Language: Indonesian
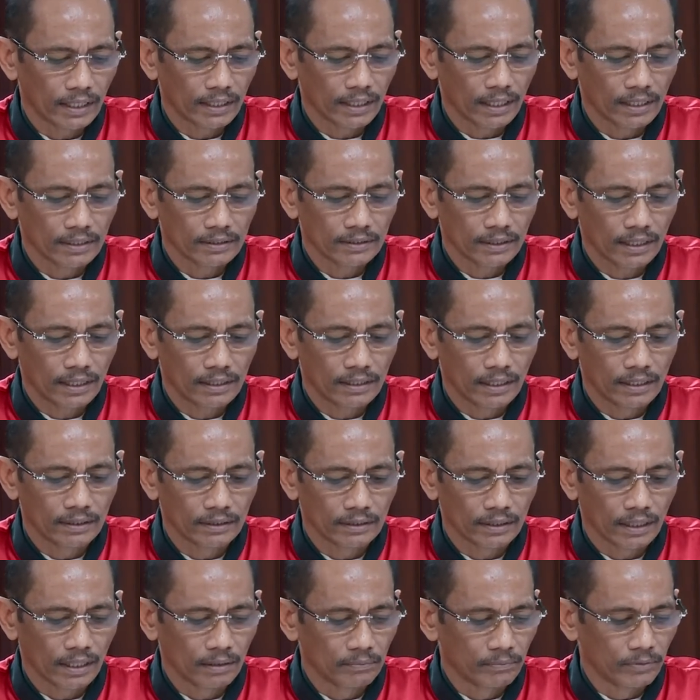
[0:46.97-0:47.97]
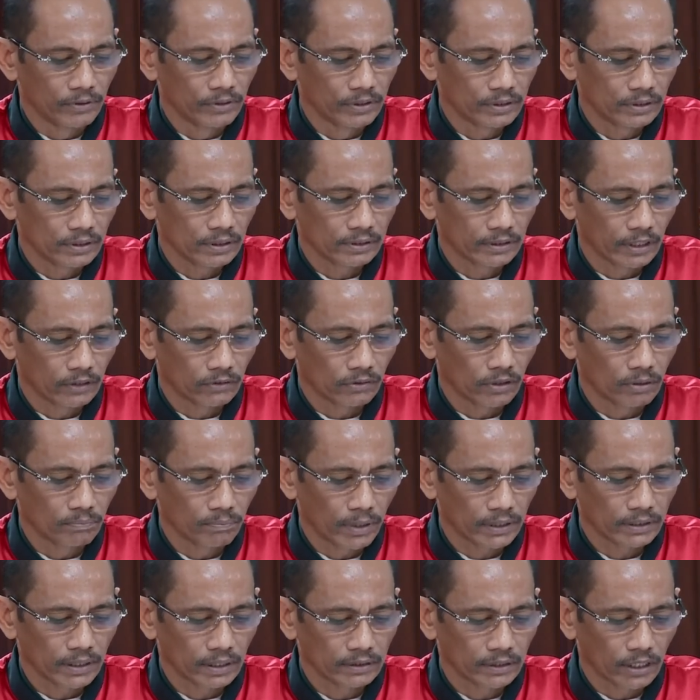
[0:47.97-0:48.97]
adalah sah dan telah menulis ketentuan
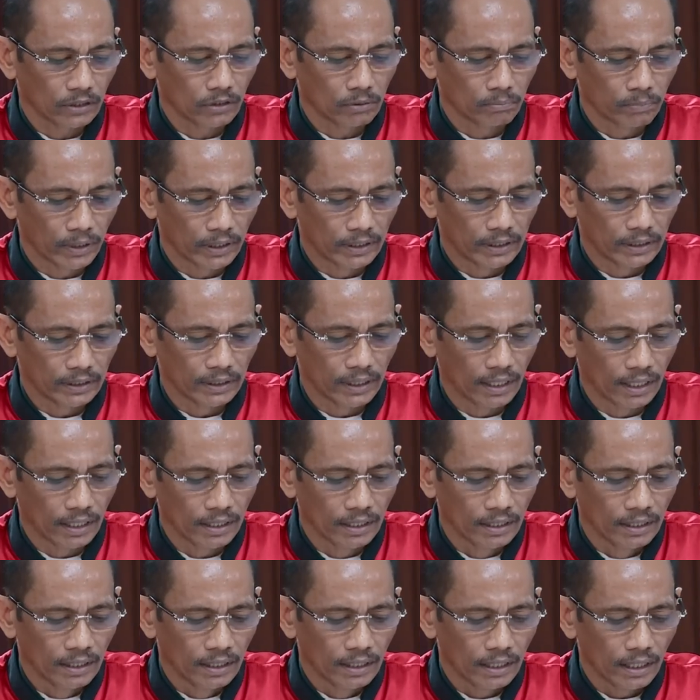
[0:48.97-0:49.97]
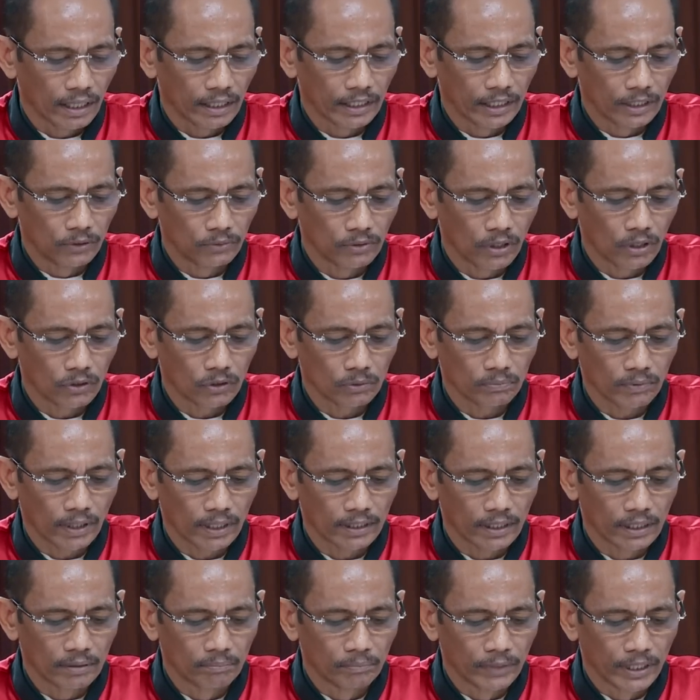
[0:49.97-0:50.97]
pasal 143 ayat 2 huruf A
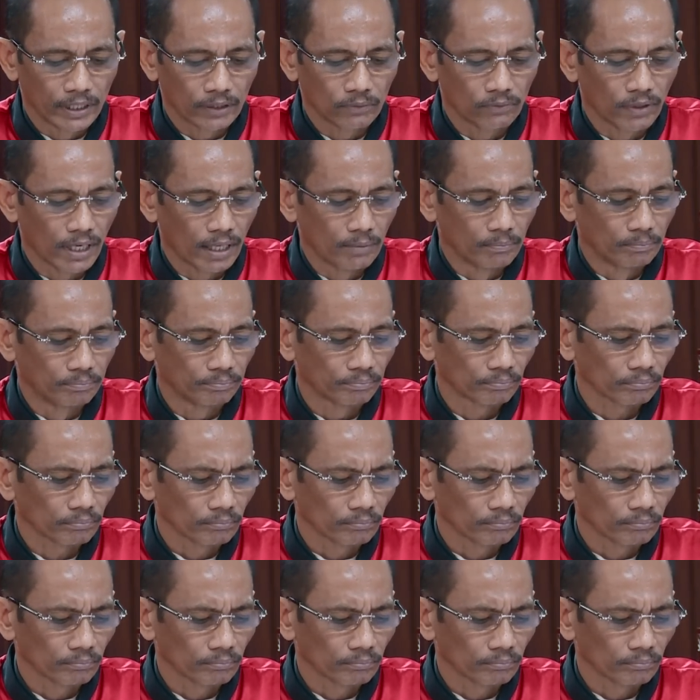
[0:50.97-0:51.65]
dan B Kuhab.